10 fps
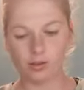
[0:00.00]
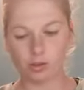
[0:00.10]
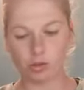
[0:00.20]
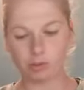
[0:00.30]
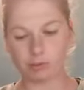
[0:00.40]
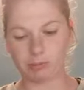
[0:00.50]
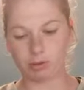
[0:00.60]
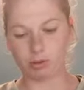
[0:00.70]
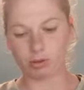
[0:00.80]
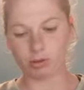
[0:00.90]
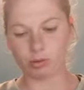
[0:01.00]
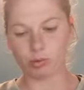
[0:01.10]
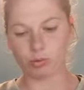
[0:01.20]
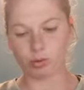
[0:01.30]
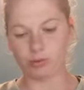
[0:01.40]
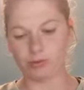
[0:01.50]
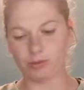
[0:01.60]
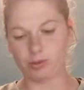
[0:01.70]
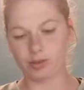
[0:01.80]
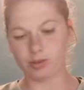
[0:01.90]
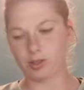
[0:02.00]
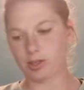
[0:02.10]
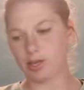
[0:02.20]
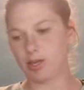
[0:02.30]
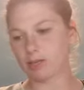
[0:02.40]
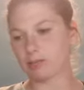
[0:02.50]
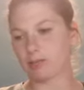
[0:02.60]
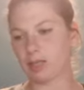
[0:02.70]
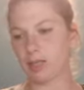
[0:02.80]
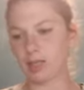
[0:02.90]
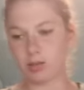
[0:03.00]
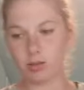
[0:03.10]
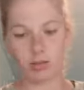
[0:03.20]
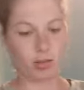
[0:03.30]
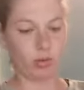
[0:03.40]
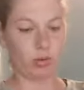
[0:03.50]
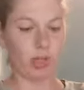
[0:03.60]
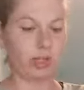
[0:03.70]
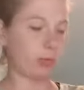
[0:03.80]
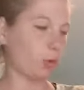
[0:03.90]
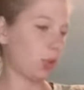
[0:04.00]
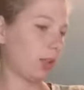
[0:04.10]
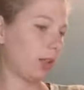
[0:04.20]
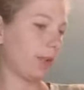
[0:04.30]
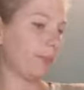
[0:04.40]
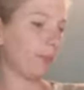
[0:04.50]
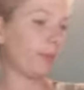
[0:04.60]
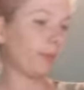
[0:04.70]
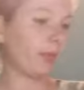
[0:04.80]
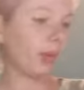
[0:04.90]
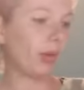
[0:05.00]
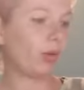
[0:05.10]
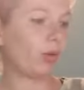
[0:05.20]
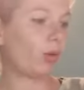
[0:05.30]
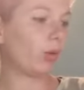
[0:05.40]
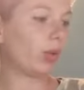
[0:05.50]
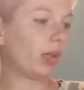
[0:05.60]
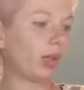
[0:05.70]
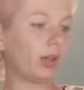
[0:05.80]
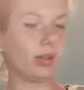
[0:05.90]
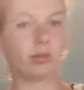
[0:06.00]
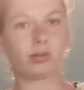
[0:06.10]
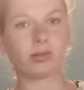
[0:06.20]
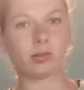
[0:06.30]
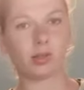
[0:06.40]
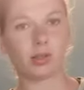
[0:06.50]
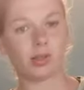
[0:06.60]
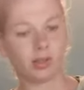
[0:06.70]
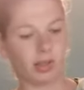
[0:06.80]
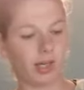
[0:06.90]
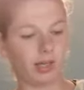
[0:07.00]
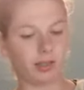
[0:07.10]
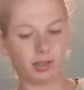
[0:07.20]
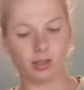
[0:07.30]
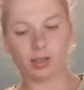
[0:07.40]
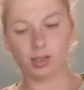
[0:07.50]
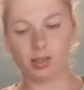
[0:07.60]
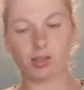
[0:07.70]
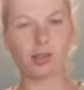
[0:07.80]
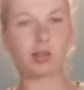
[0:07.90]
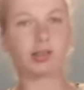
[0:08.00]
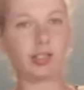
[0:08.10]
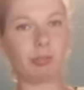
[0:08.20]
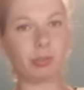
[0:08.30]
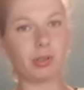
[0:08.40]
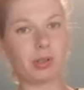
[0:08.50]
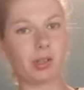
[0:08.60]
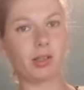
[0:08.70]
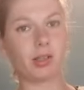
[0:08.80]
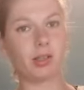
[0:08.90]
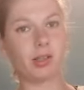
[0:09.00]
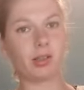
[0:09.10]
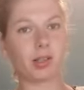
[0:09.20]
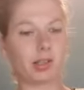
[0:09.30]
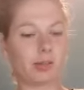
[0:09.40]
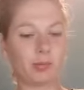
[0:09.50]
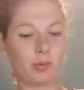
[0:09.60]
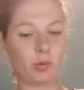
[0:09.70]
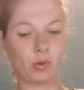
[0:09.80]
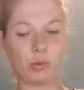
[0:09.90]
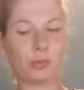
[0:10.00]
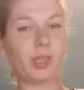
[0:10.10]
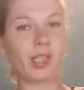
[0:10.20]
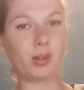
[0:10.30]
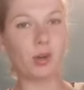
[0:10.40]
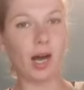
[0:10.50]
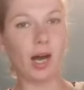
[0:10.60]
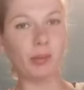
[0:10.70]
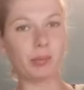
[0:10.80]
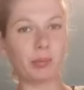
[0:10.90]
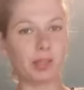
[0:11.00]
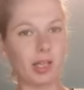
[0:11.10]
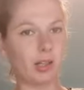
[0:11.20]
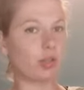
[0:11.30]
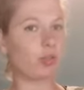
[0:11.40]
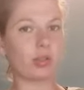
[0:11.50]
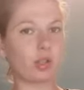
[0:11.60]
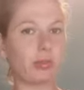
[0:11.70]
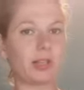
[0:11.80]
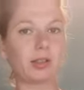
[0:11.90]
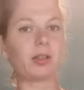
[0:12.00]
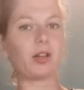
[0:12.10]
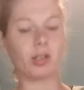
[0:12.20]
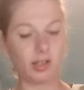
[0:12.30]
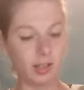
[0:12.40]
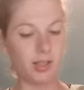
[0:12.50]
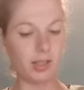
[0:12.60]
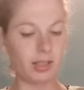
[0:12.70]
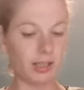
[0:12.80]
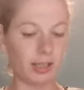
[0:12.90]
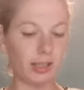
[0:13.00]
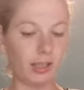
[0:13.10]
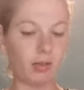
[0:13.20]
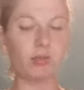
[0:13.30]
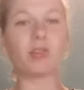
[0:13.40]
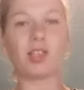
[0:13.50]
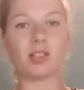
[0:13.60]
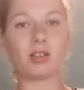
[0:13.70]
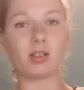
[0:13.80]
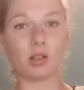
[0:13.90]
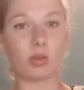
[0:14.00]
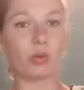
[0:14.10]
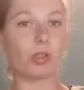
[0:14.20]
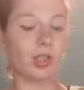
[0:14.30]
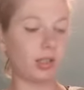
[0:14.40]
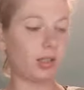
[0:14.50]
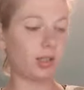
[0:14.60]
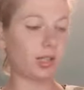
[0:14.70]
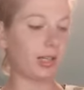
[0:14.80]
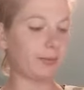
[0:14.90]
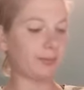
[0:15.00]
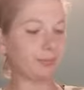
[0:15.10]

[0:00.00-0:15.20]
Das schmeckt besonders gut auf einem Baguette, so als Pochetta oder als Dip ähm, zum Kinoabend mit Nachos schmeckt das auch irrsinnig lecker und wir essen das auch so irrsinnig gern.